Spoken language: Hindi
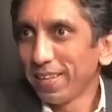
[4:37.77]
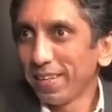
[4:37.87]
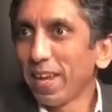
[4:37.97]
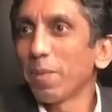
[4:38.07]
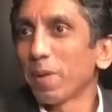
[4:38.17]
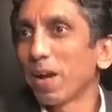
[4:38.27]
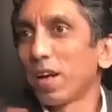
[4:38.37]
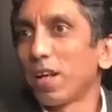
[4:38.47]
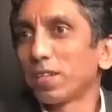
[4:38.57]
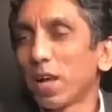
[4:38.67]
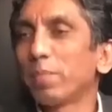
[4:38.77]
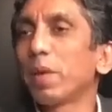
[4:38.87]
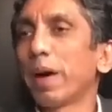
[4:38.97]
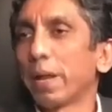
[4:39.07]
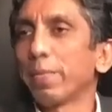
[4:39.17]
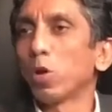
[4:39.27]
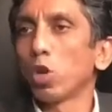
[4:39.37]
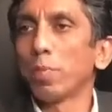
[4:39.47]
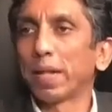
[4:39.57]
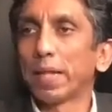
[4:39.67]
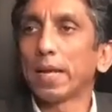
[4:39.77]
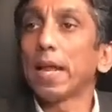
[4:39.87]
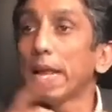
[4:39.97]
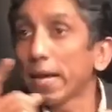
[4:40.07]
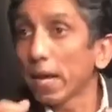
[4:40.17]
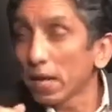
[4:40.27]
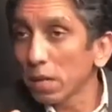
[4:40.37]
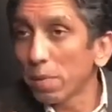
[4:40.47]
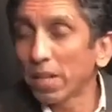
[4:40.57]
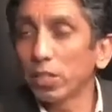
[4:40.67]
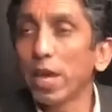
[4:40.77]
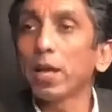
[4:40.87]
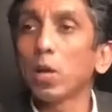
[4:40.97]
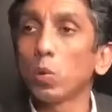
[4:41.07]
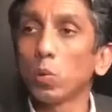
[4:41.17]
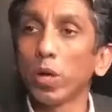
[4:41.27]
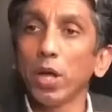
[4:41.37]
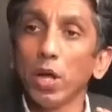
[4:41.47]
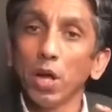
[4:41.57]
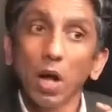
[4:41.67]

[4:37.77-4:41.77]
ये इमरान खान साहब के बारे में उन्होंने बातें कही लेकिन असल बात यह है कि उन्होंने